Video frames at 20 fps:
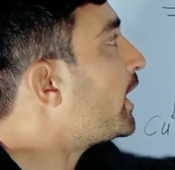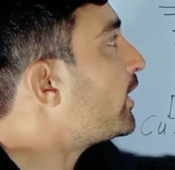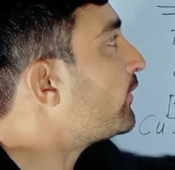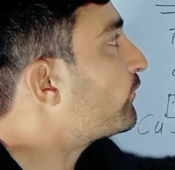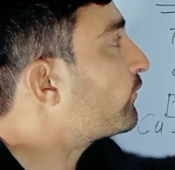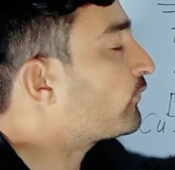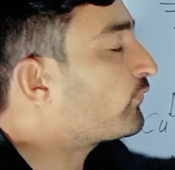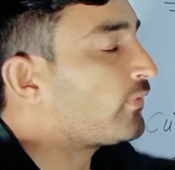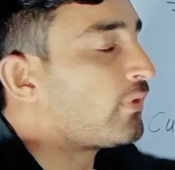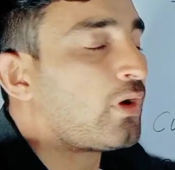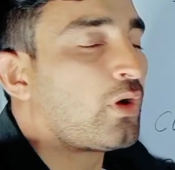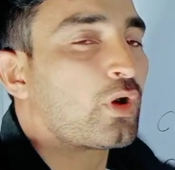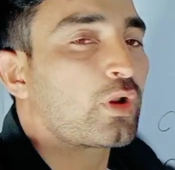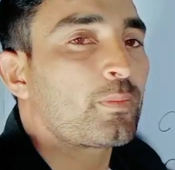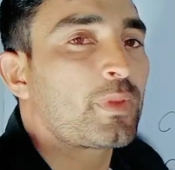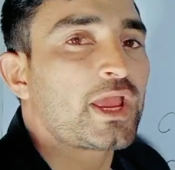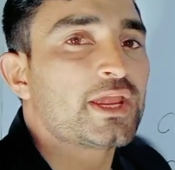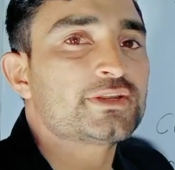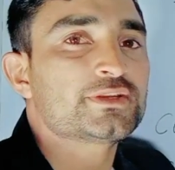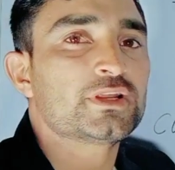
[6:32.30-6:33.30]
एफ
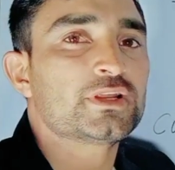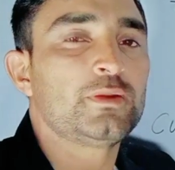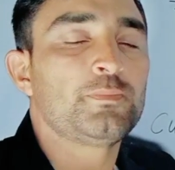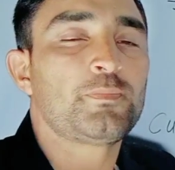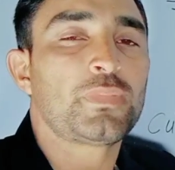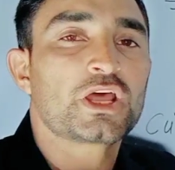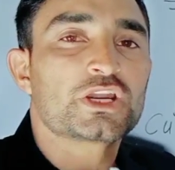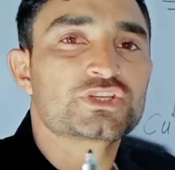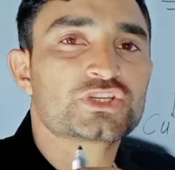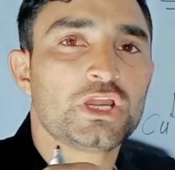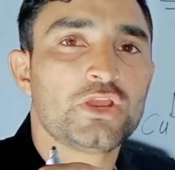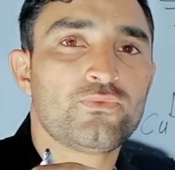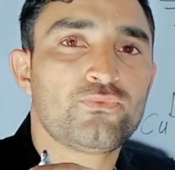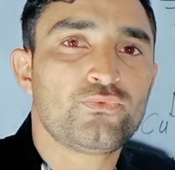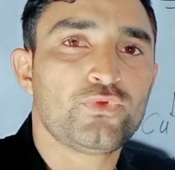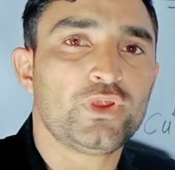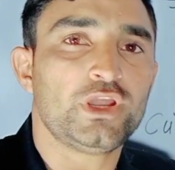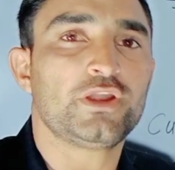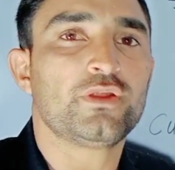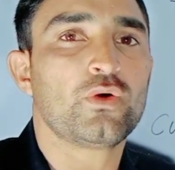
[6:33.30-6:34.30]
ऑर्बिटल पार्शियली
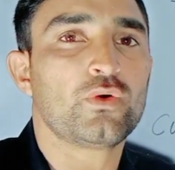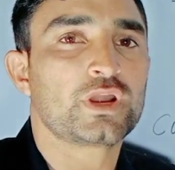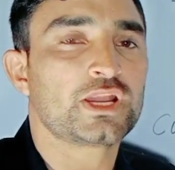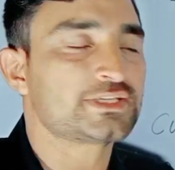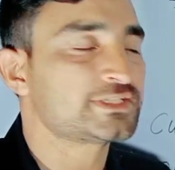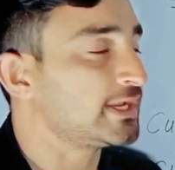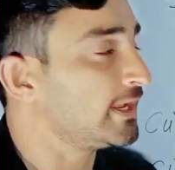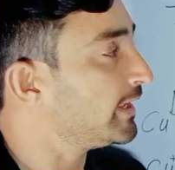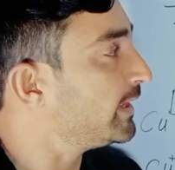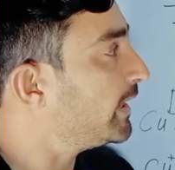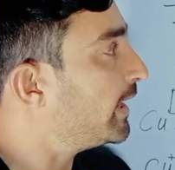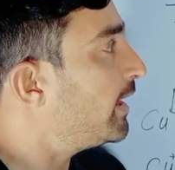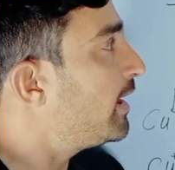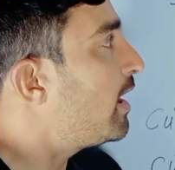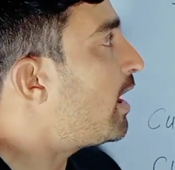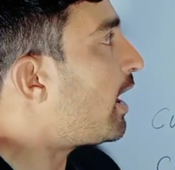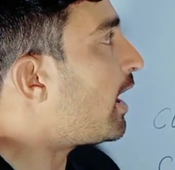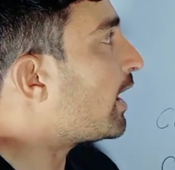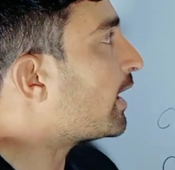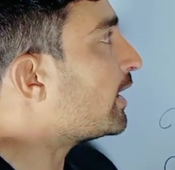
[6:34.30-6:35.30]
फील्ड होना चाहिए
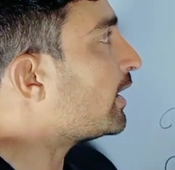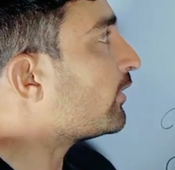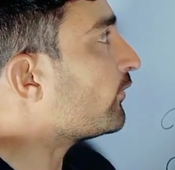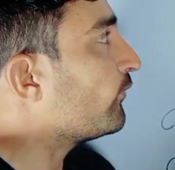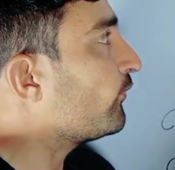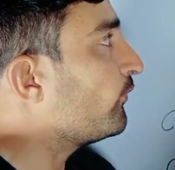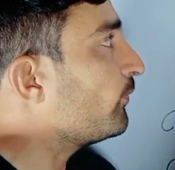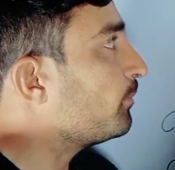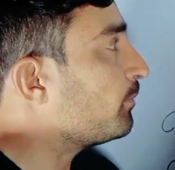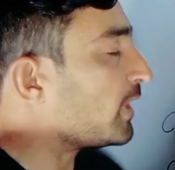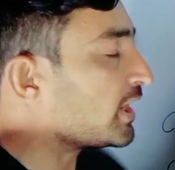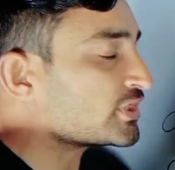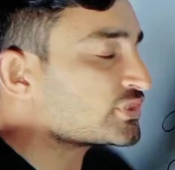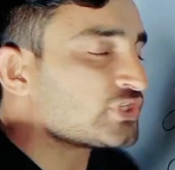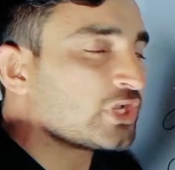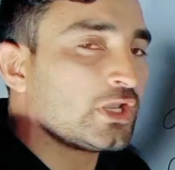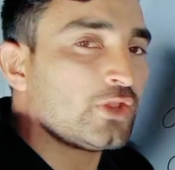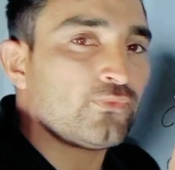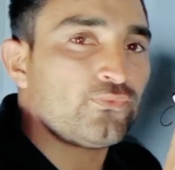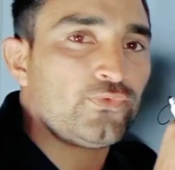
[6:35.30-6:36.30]
अगर
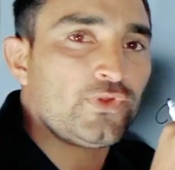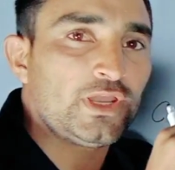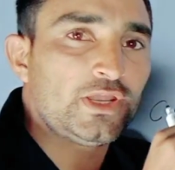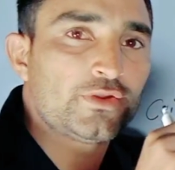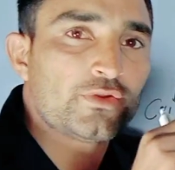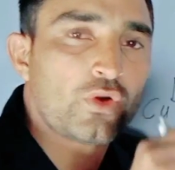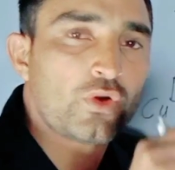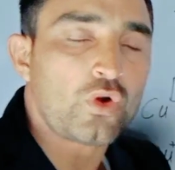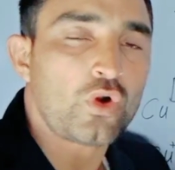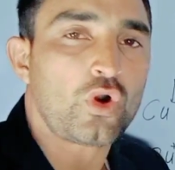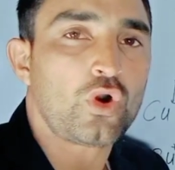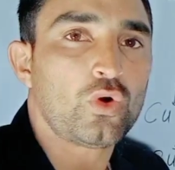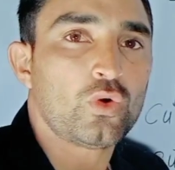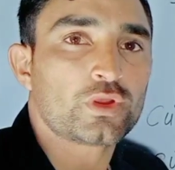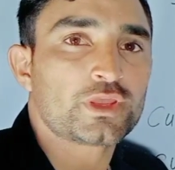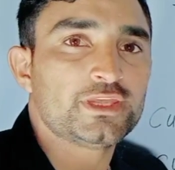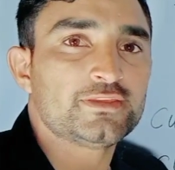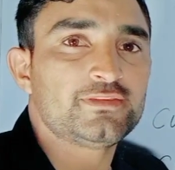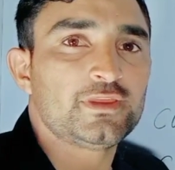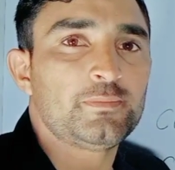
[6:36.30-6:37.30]
पार्शियली फील्ड हो
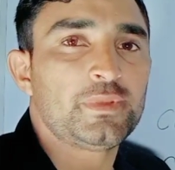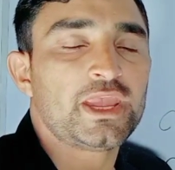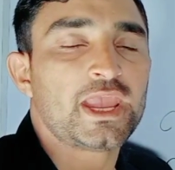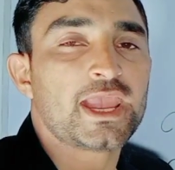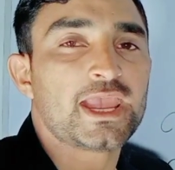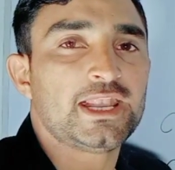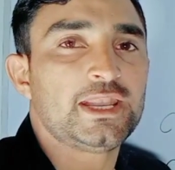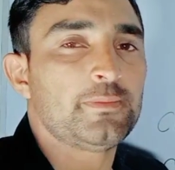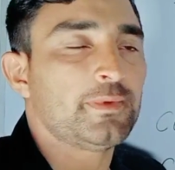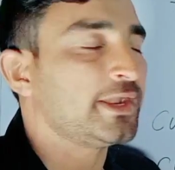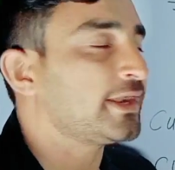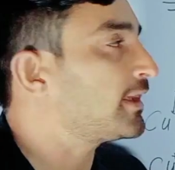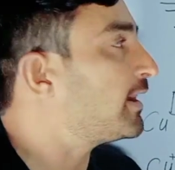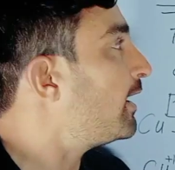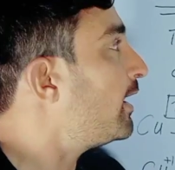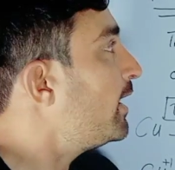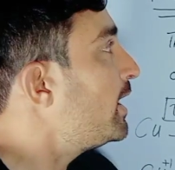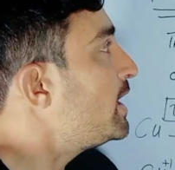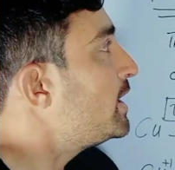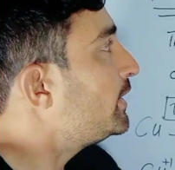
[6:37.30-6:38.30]
किसी भी एलिमेंट
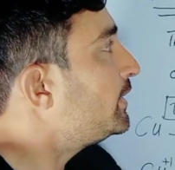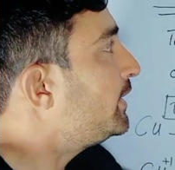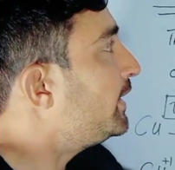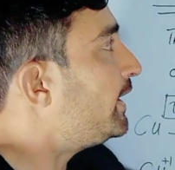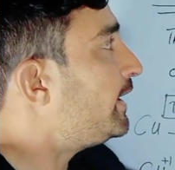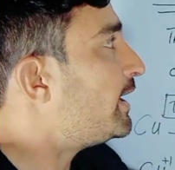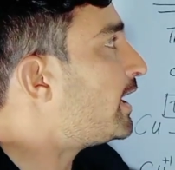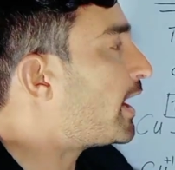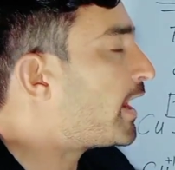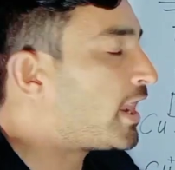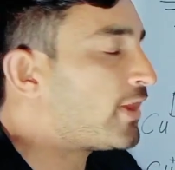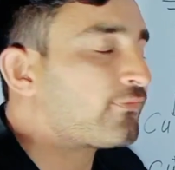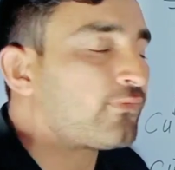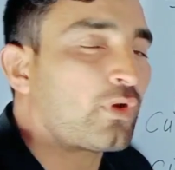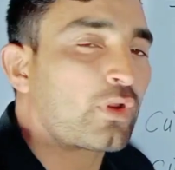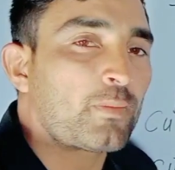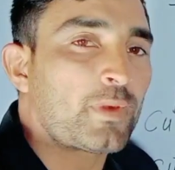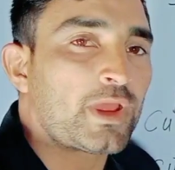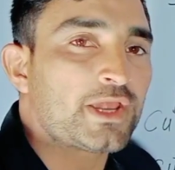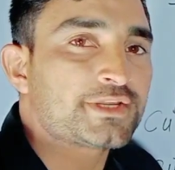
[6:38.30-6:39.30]
का डी या एफ
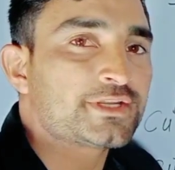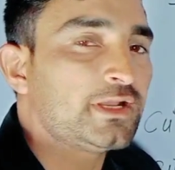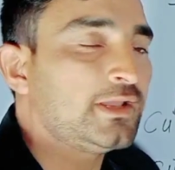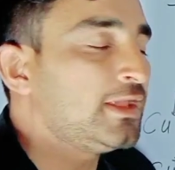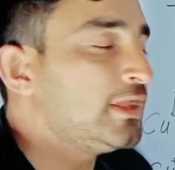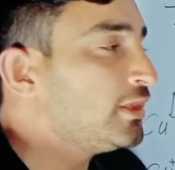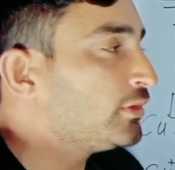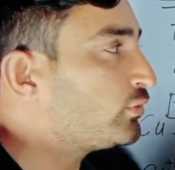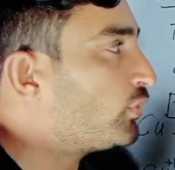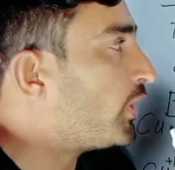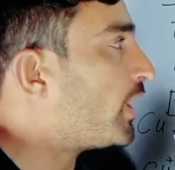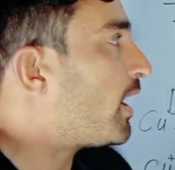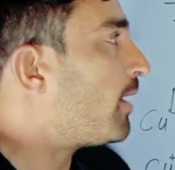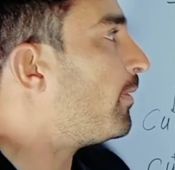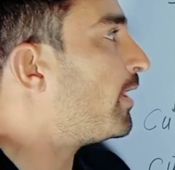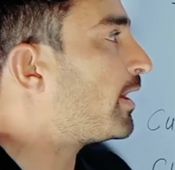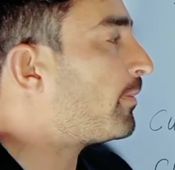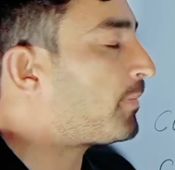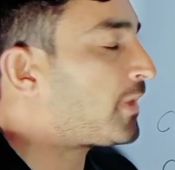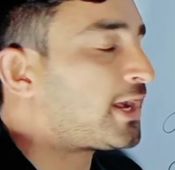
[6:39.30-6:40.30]
ऑर्बिटल तो ये
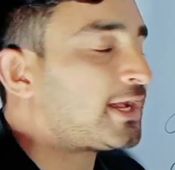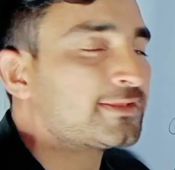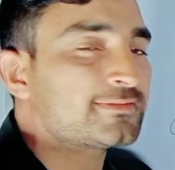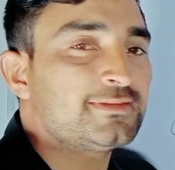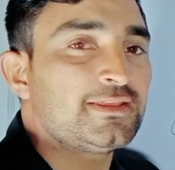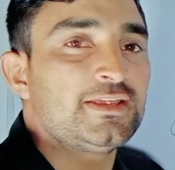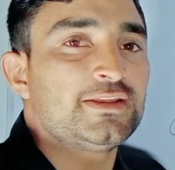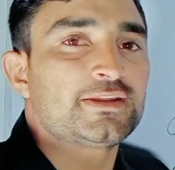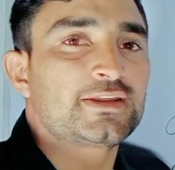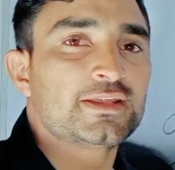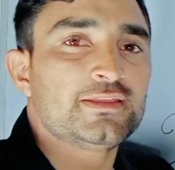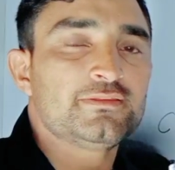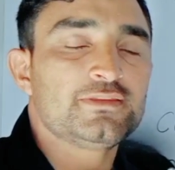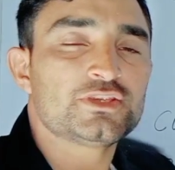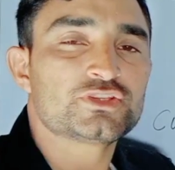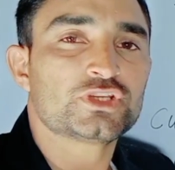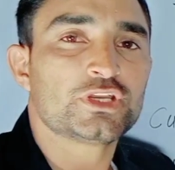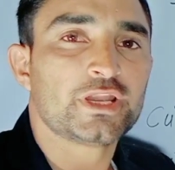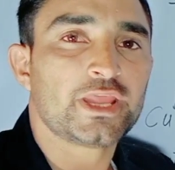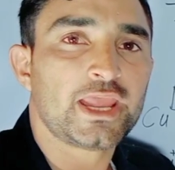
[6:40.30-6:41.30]
हमारे पास
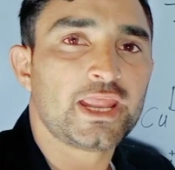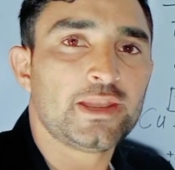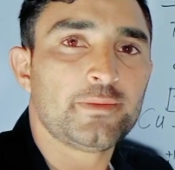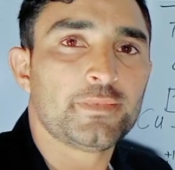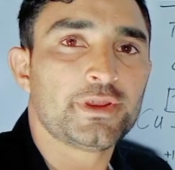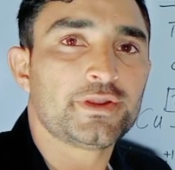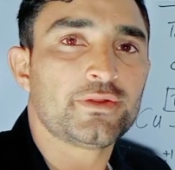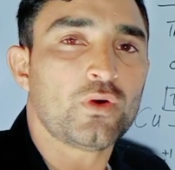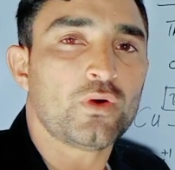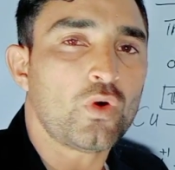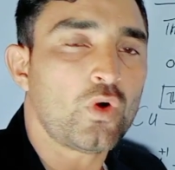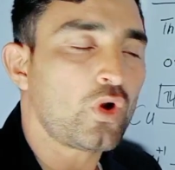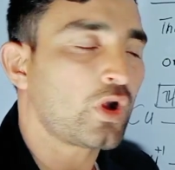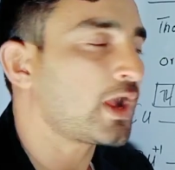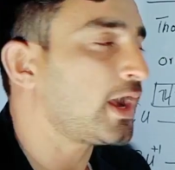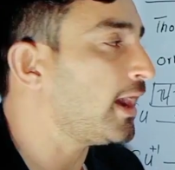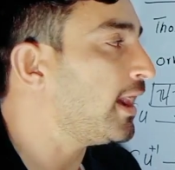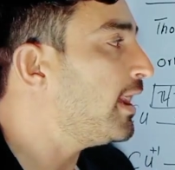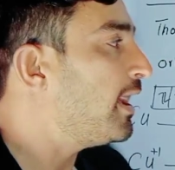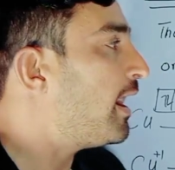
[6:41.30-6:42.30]
ट्रांजिशन एलिमेंट
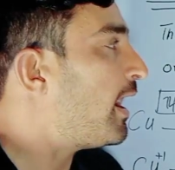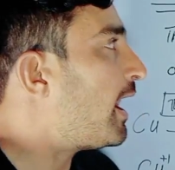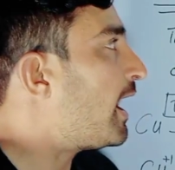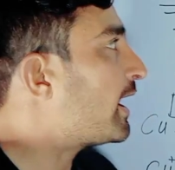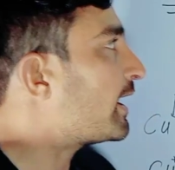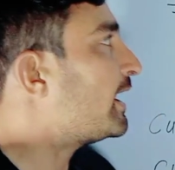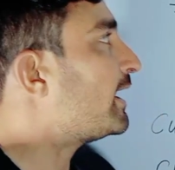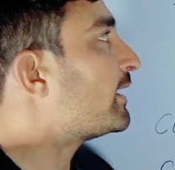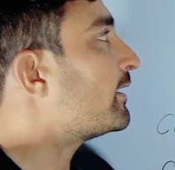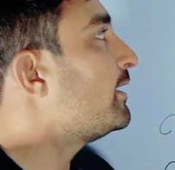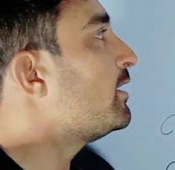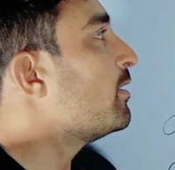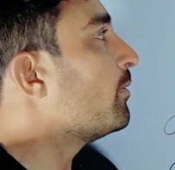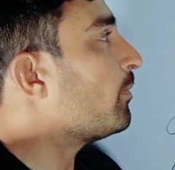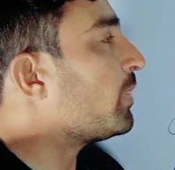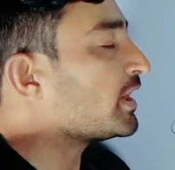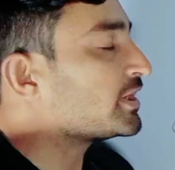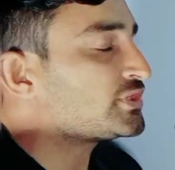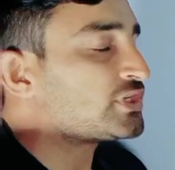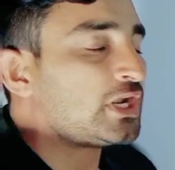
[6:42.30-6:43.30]
होगा अगर
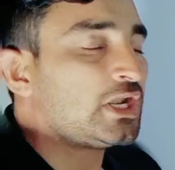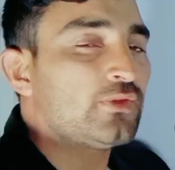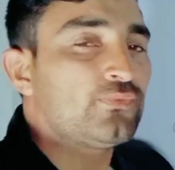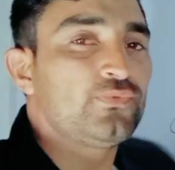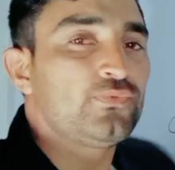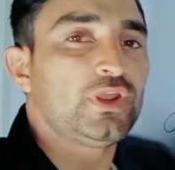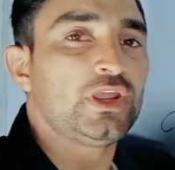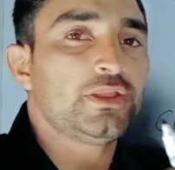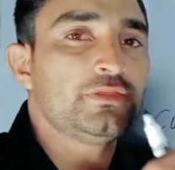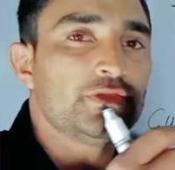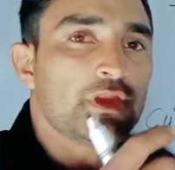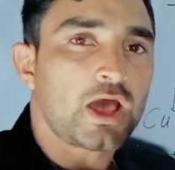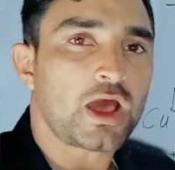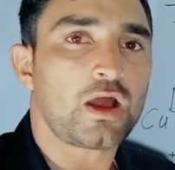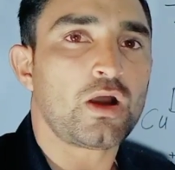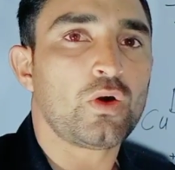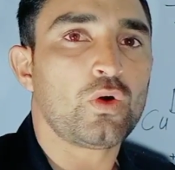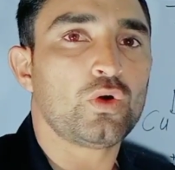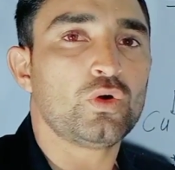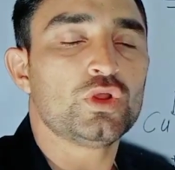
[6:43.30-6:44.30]
पार्शियली फील्ड ना
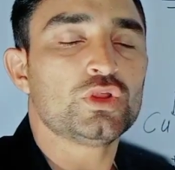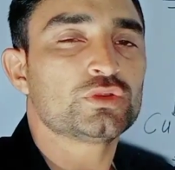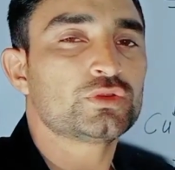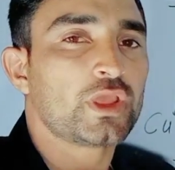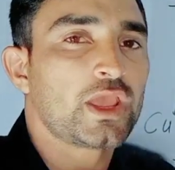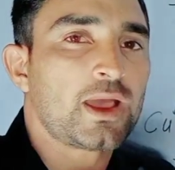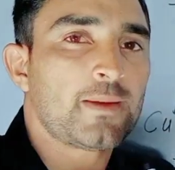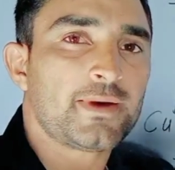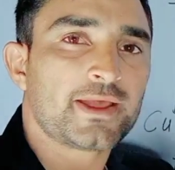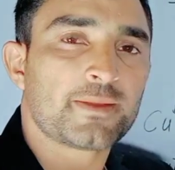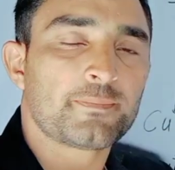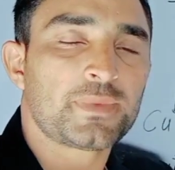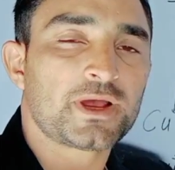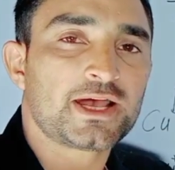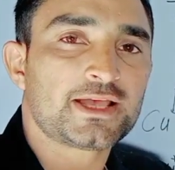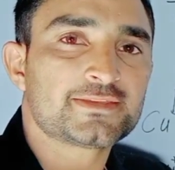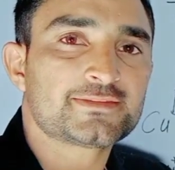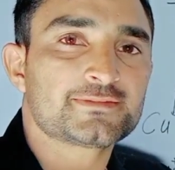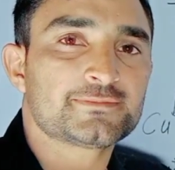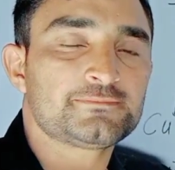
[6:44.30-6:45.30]
हो तो ये हमारे
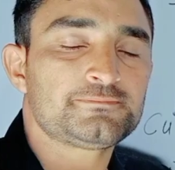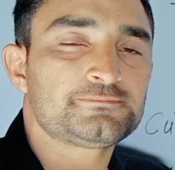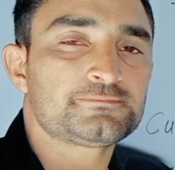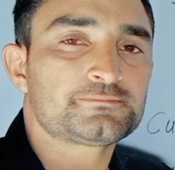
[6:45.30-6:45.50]
पास